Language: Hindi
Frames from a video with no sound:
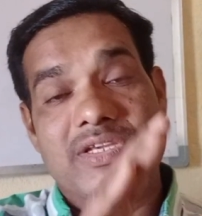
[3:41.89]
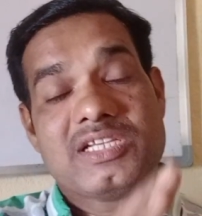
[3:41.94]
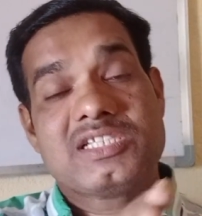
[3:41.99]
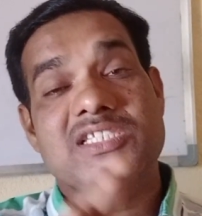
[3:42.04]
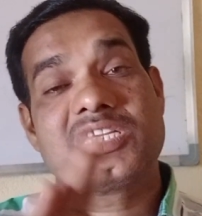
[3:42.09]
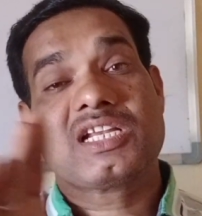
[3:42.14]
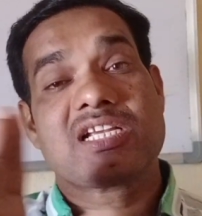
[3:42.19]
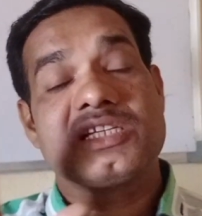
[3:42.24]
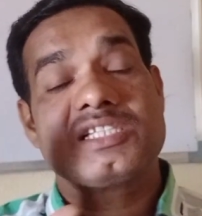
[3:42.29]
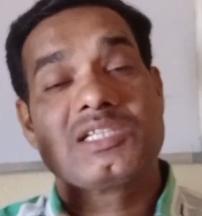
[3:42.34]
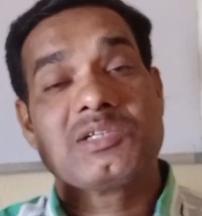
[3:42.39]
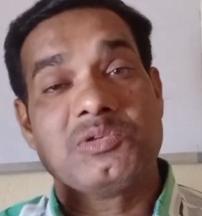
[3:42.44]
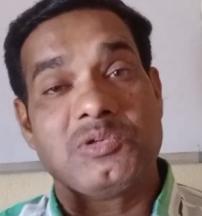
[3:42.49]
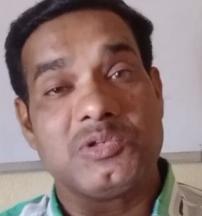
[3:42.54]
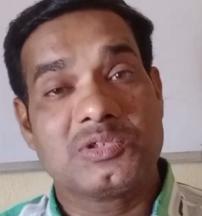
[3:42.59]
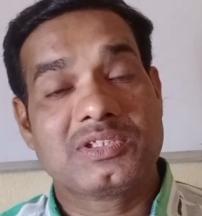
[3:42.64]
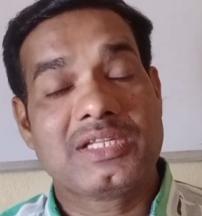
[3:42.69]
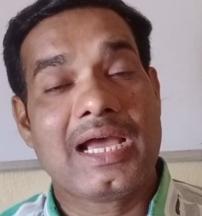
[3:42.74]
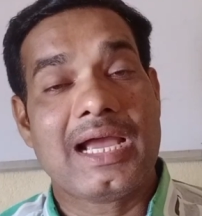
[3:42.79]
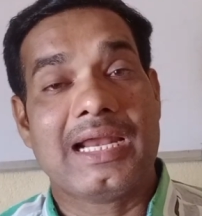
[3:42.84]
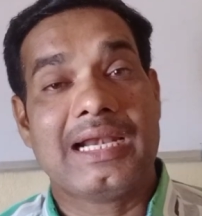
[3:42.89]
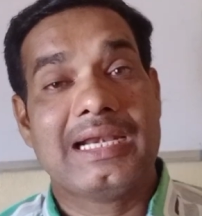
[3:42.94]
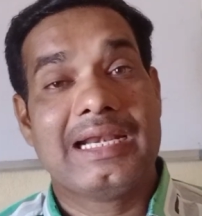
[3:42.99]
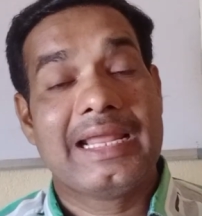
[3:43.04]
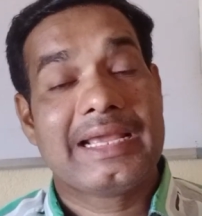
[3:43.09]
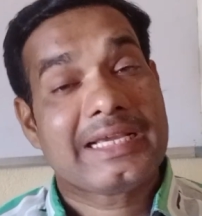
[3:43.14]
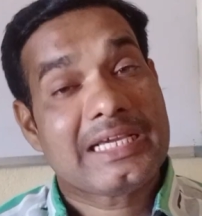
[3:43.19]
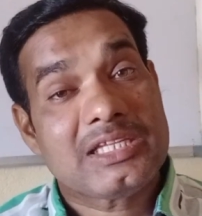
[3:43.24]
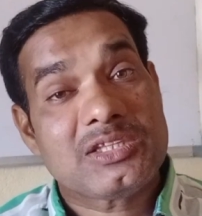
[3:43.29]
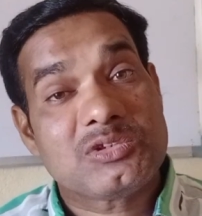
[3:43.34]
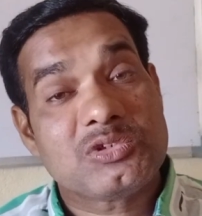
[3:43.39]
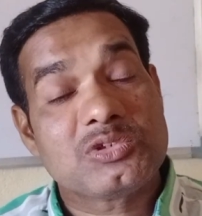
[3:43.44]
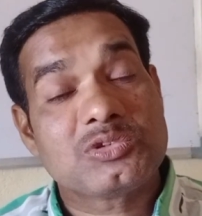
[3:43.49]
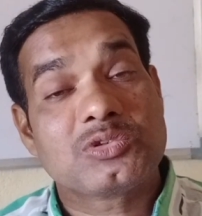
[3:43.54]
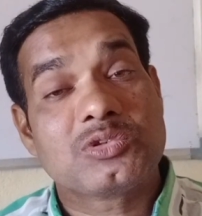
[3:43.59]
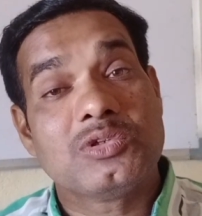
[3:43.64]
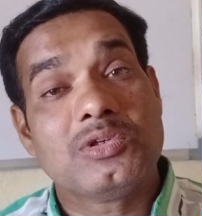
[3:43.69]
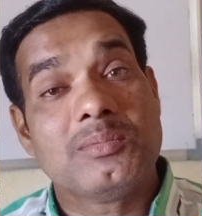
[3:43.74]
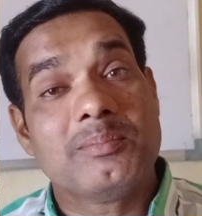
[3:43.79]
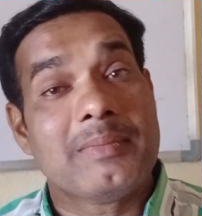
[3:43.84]
इस तरीके से होता है लेकिन
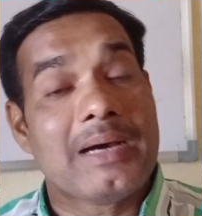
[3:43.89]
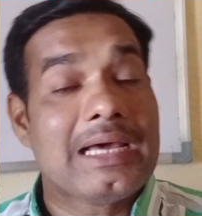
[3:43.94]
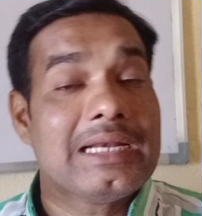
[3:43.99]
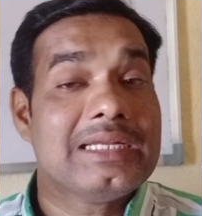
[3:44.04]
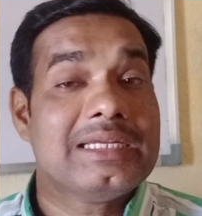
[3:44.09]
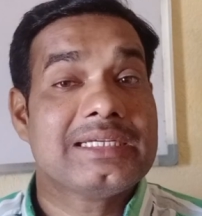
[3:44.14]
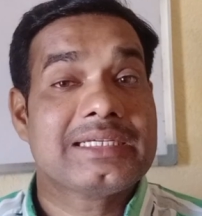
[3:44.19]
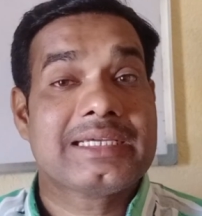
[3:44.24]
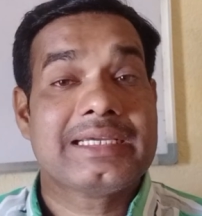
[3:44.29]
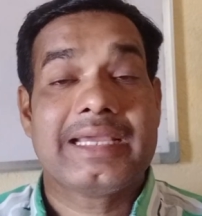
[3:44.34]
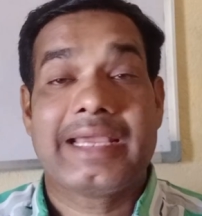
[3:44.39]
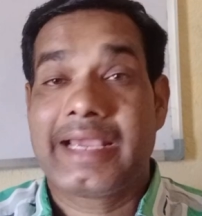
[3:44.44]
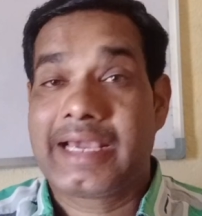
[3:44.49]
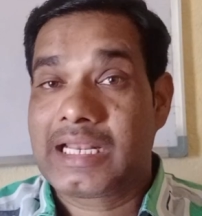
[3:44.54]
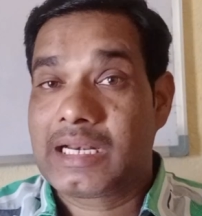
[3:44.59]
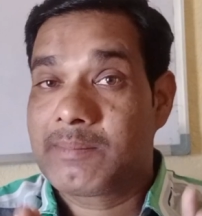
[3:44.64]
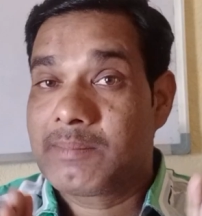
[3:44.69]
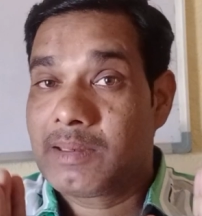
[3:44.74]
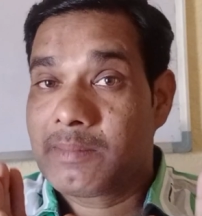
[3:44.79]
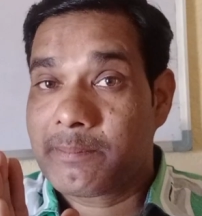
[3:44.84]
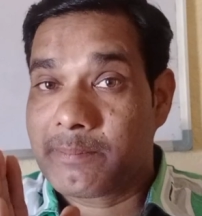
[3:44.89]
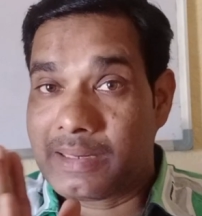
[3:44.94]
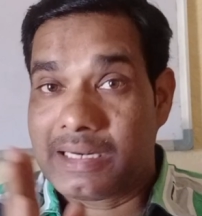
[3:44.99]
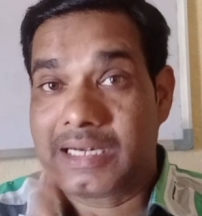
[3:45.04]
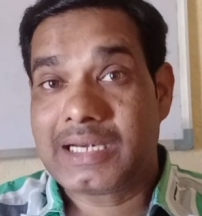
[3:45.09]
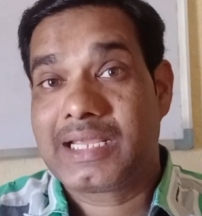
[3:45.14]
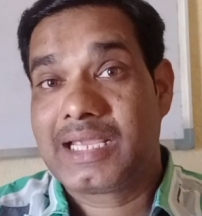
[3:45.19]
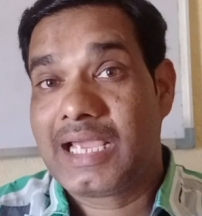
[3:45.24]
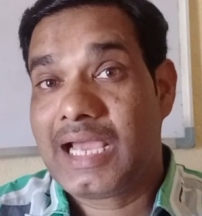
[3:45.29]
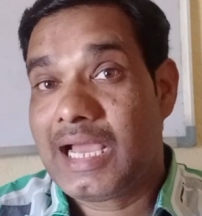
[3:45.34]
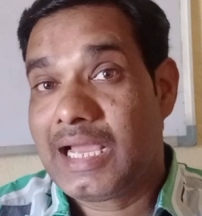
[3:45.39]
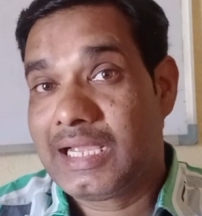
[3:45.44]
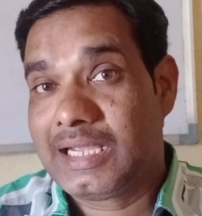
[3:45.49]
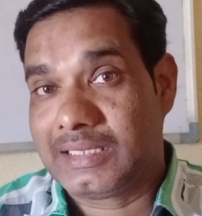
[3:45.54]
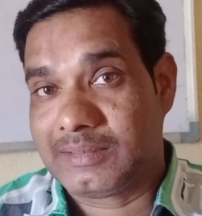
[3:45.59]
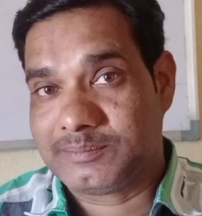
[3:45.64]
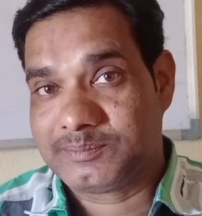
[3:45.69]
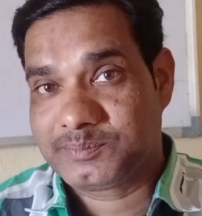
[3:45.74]
दोस्तों मान लीजिए कि एग्रीमेंट बन गया है